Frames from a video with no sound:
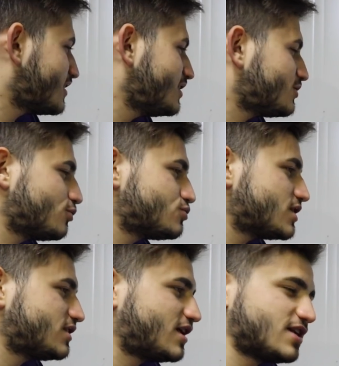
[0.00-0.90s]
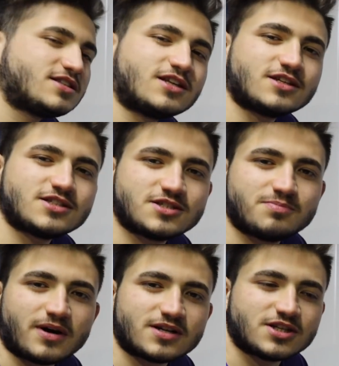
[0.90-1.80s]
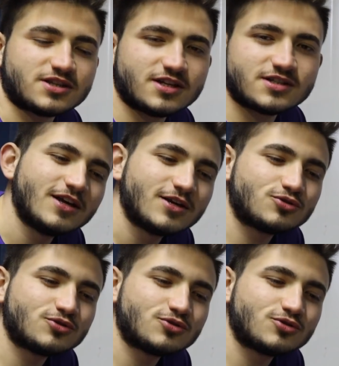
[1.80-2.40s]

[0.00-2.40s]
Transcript: İlk önce Tesla nasıl sipariş edilir?